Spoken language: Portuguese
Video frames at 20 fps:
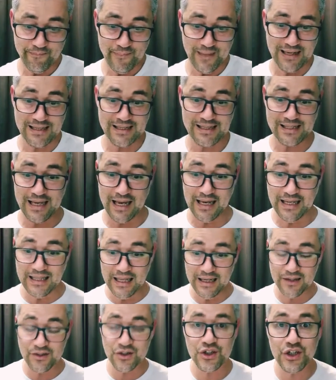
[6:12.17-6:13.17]
Se a
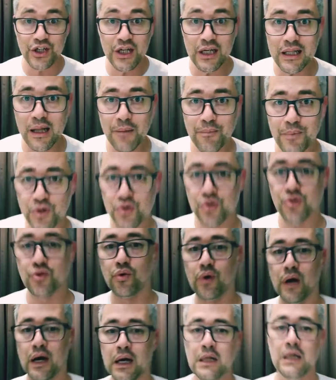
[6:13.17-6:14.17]
energia da
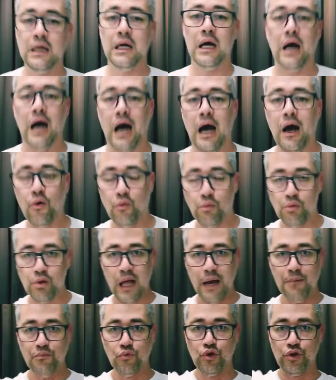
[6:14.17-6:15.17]
pessoa
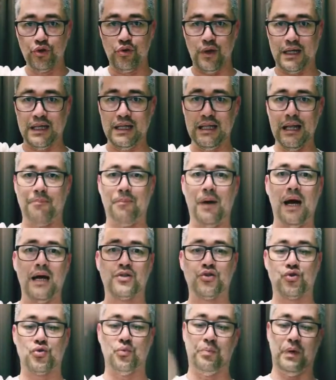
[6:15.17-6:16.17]
acumular muito aqui na parte
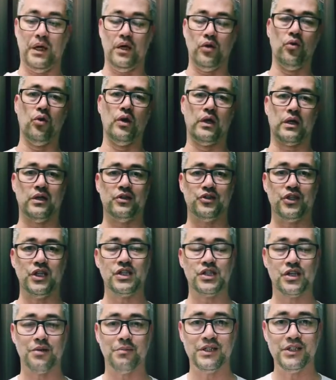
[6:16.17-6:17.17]
superior, que a gente
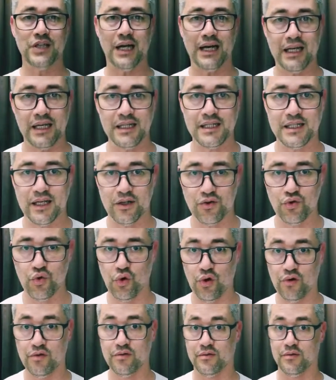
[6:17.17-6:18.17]
chama de
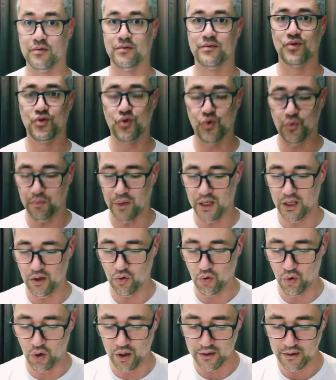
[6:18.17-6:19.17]
aquecedor
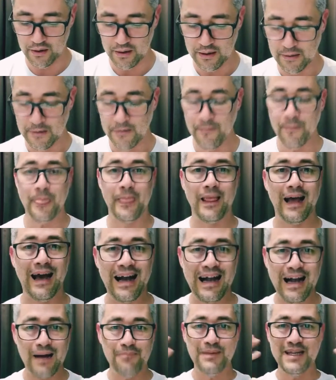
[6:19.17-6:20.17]
superior, a
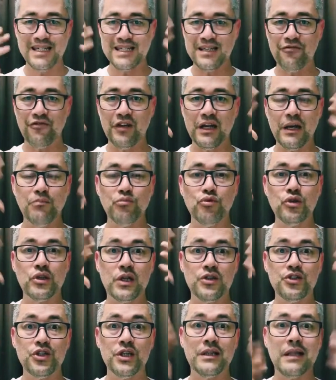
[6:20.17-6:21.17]
cabeça fica muito
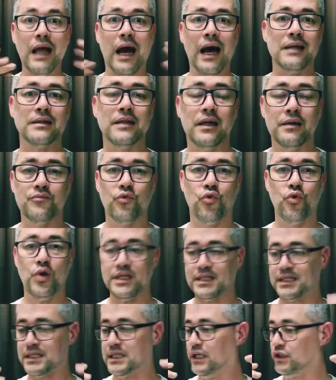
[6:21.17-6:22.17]
agitada, o
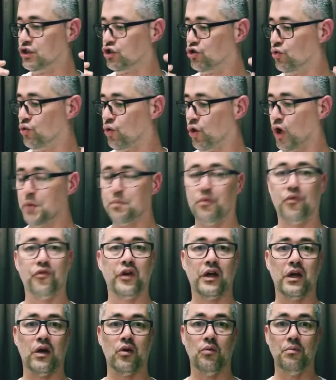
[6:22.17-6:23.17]
restante do corpo
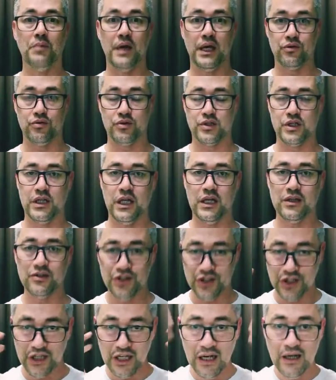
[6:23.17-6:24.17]
fica com menos
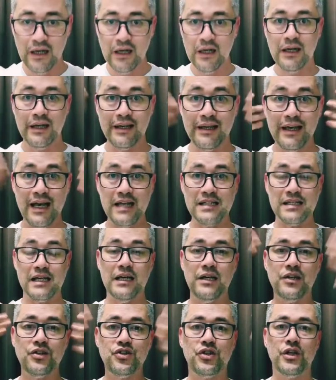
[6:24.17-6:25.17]
energia e essa
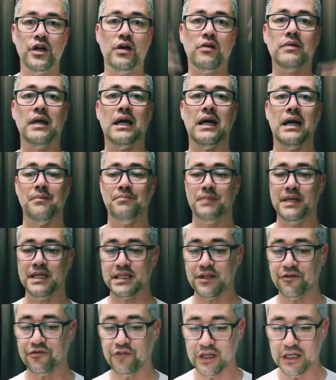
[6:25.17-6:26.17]
região da
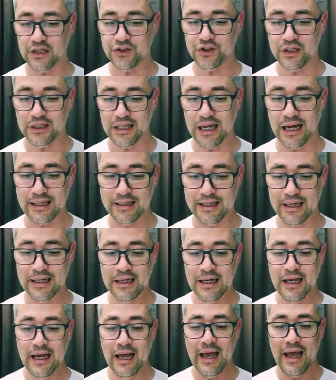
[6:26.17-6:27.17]
cabeça fica agitada.
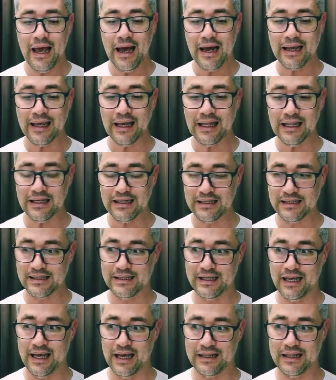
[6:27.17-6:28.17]
É aquela
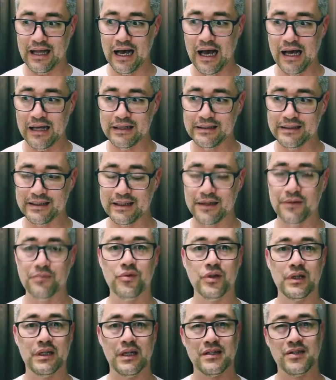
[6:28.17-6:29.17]
ansiedade que
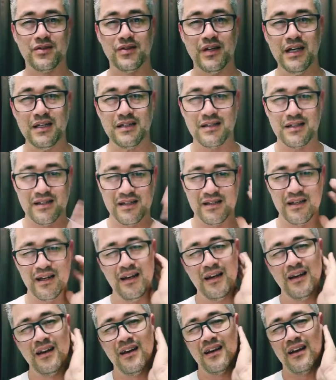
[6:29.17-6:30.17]
muitas vezes,
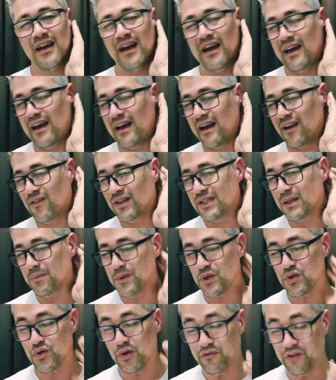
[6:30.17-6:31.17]
é, quando a
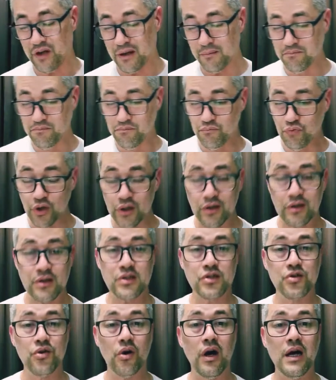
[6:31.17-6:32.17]
pessoa fica muito
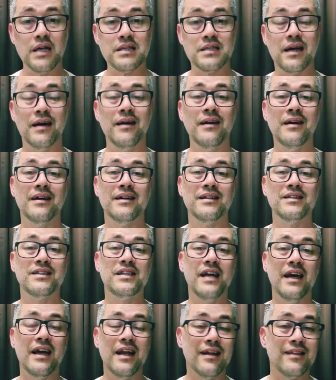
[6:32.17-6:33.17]
ansiosa,
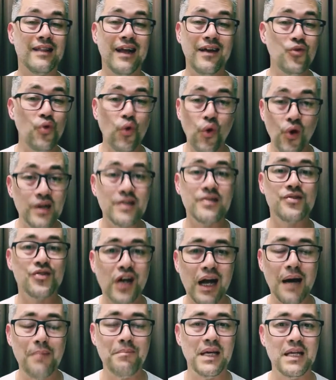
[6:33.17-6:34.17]
gera até dores de
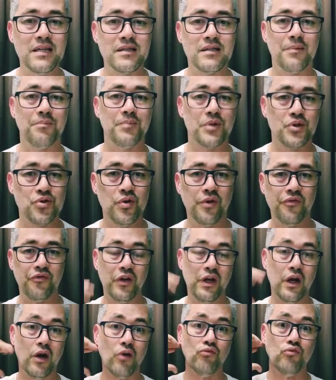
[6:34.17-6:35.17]
cabeça, a pessoa
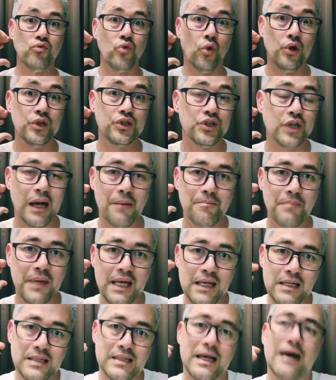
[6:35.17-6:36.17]
fica com dor de
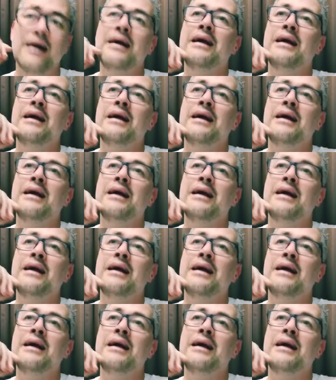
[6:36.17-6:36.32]
cabeça.